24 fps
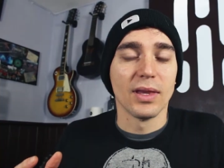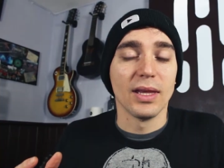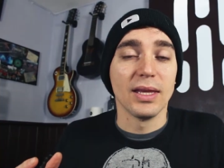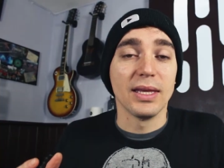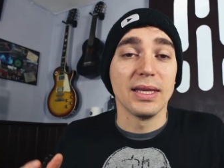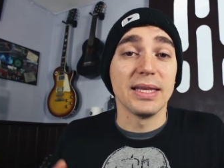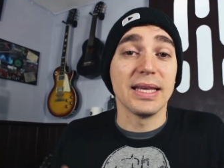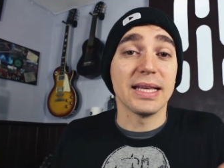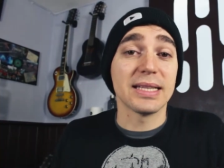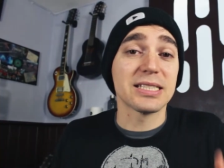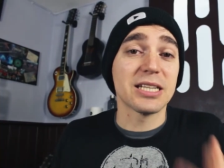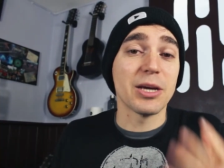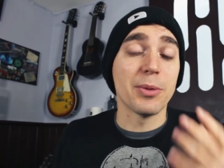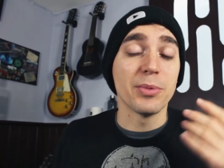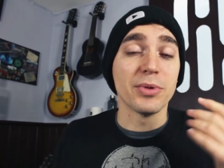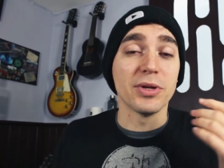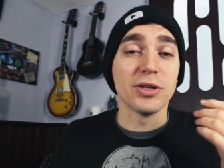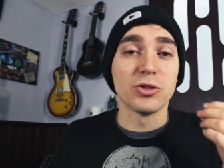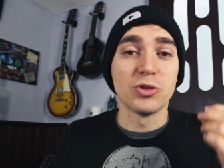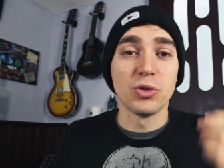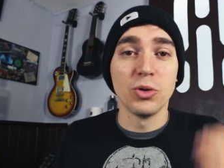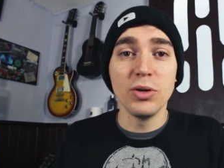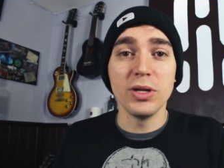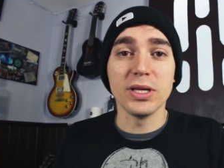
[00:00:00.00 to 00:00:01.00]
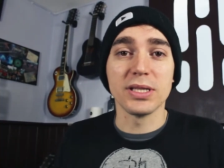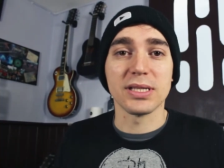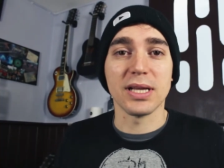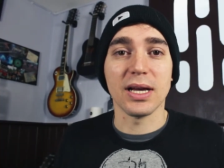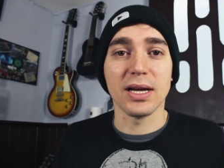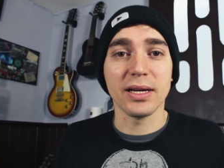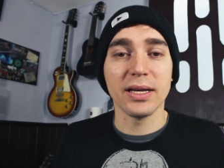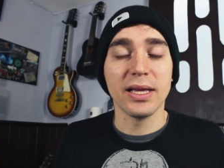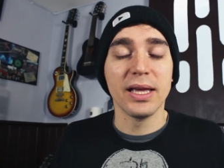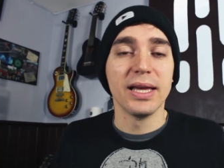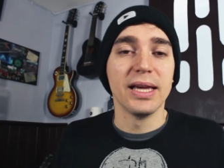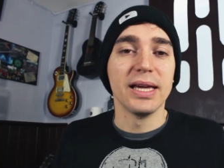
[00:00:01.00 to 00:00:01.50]
Jetzt kann man natürlich
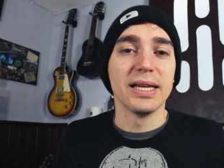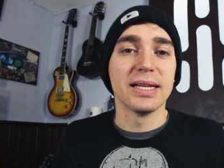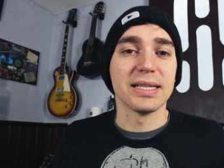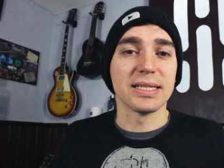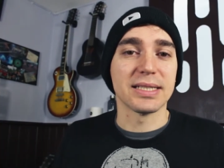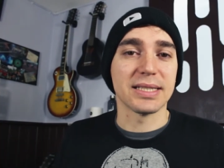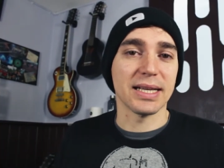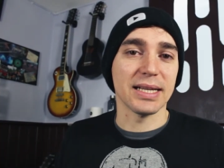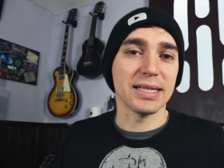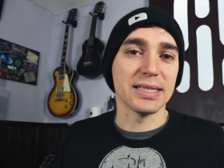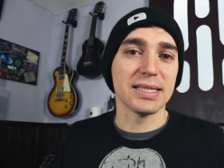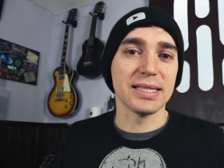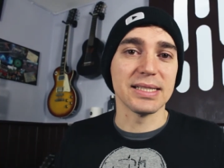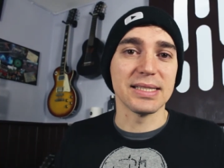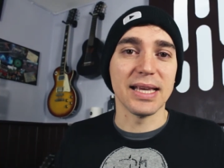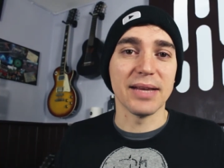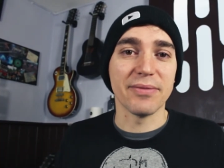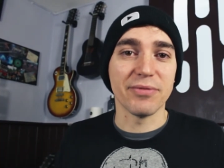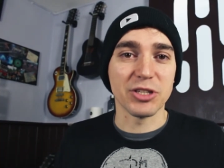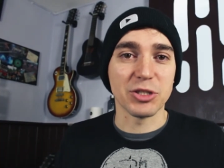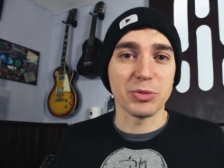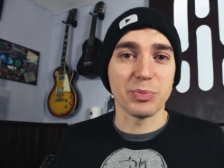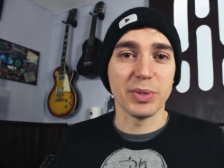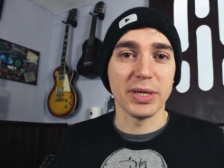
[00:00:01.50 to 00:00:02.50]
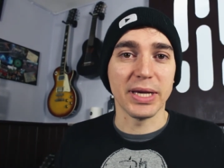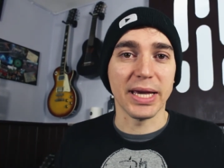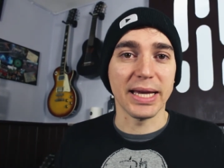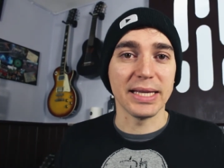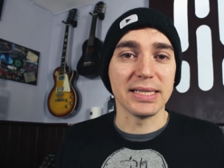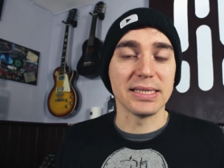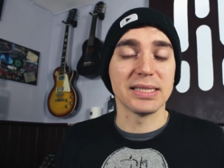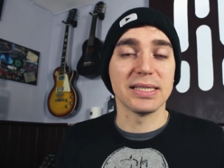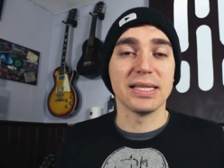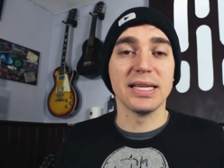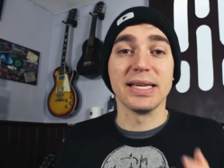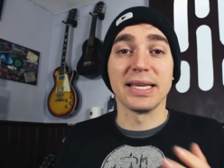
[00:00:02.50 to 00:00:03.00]
sagen, das Ganze ist etwas
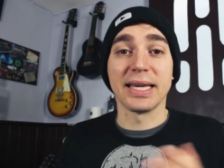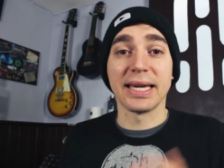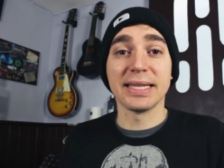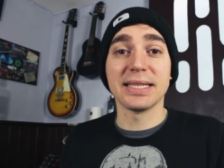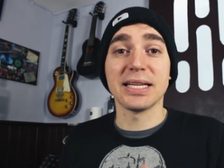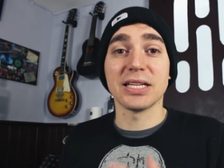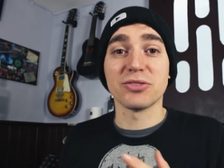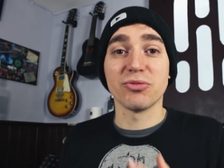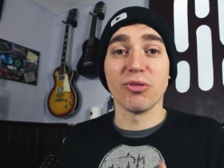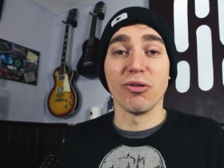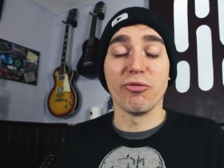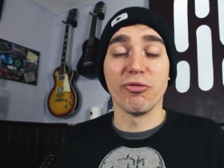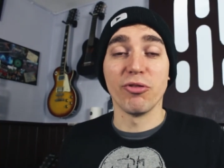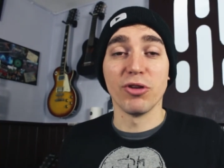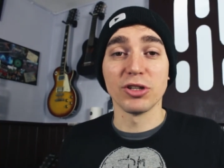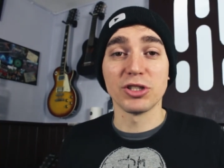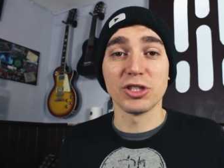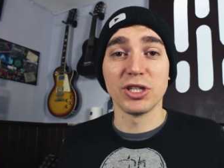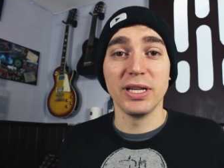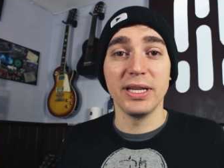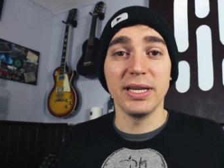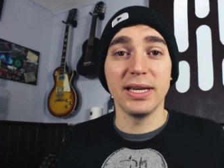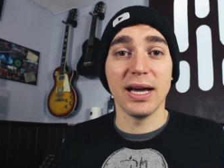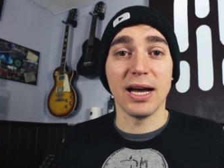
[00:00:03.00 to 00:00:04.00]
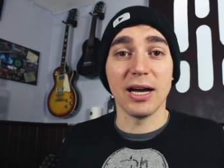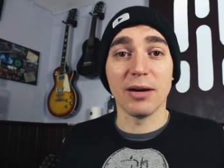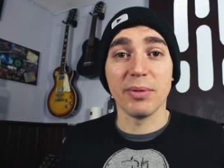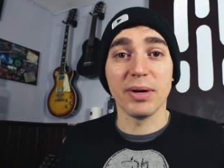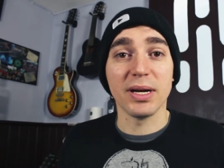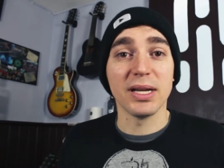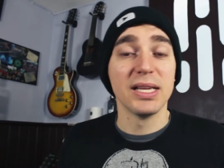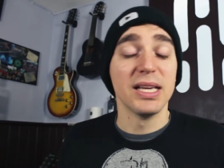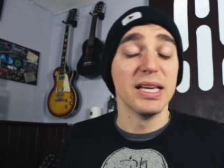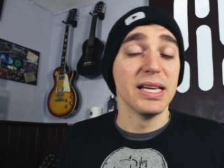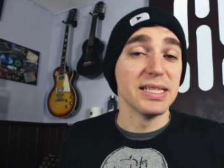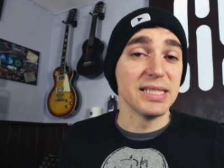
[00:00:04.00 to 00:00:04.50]
begrenzt. Ich kriege da zwar Vorschläge,
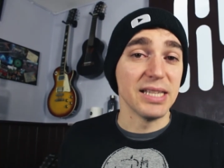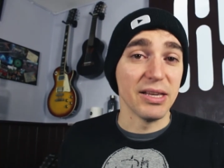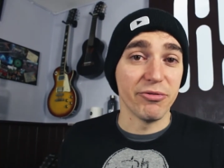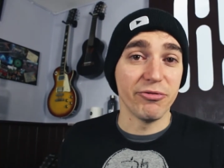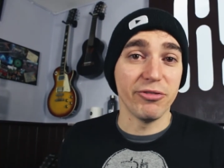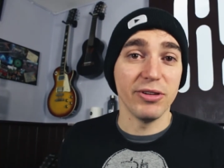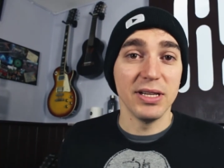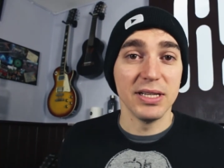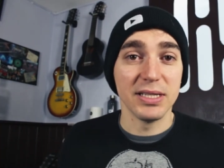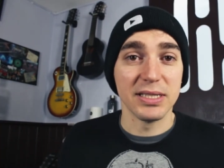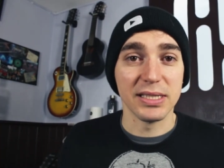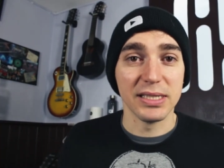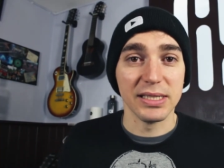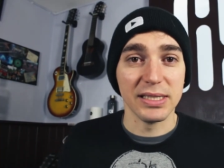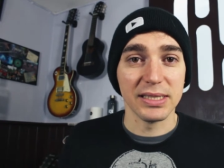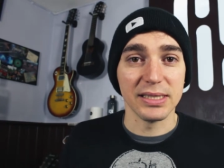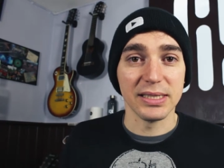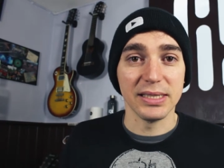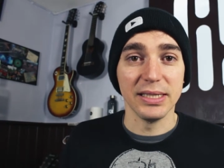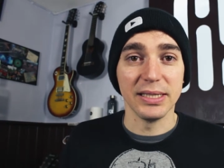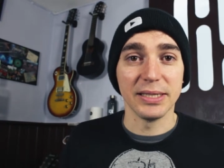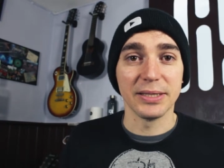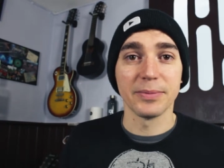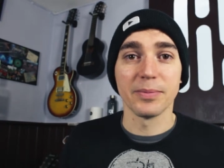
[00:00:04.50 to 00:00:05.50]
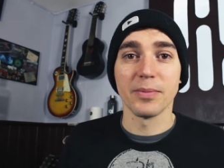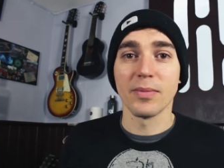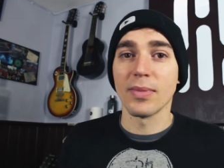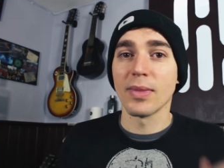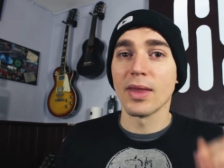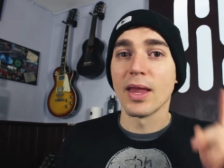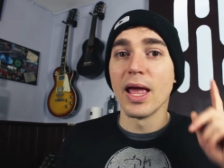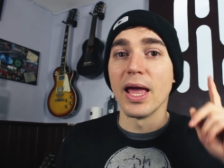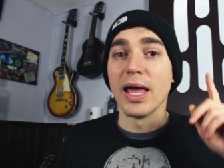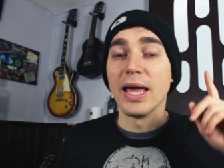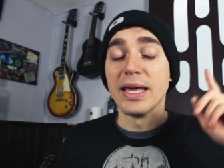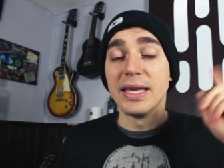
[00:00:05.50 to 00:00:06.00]
aber sehr viele sind es nicht.
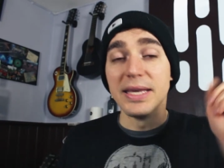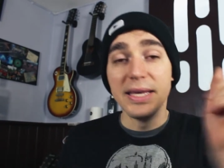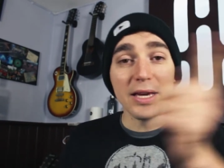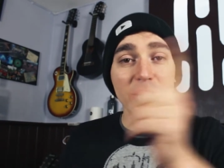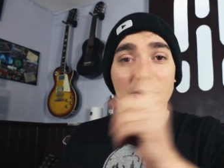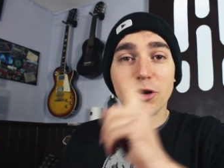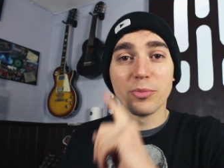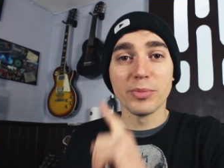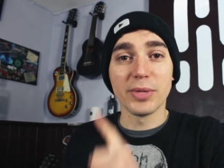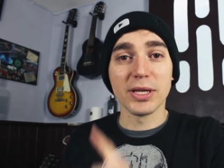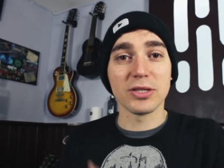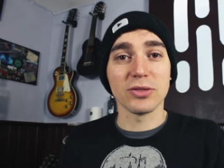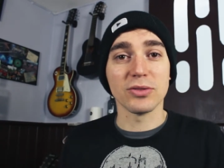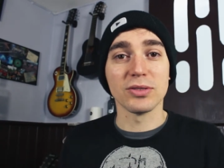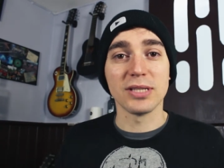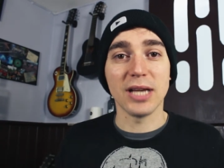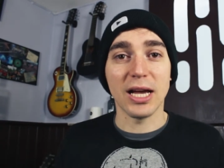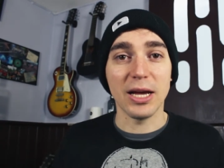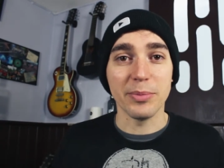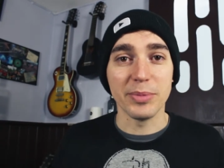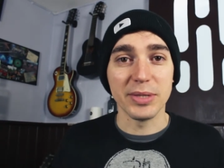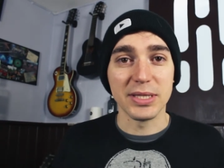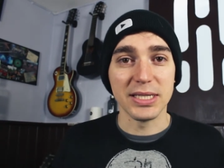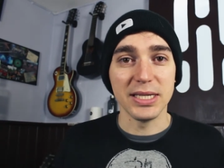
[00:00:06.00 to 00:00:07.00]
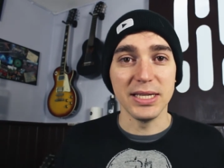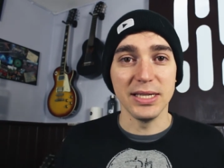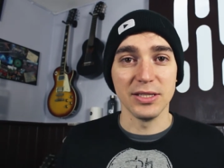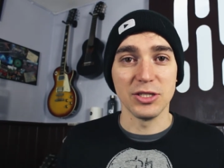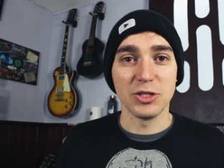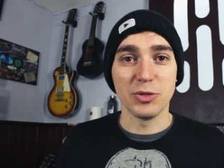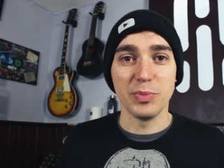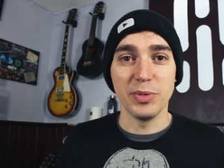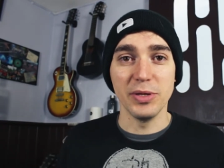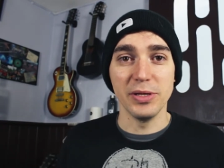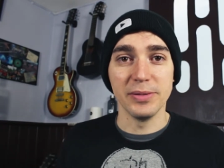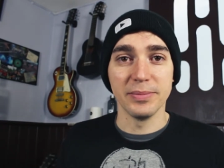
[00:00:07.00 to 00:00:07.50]
Hier kommt jetzt unser ABC ins
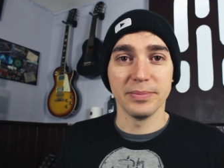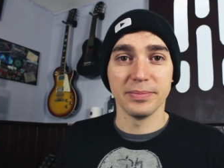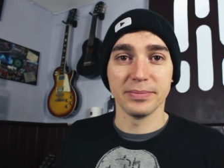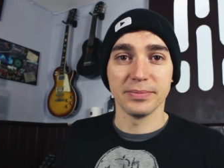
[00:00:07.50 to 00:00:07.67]
Spiel.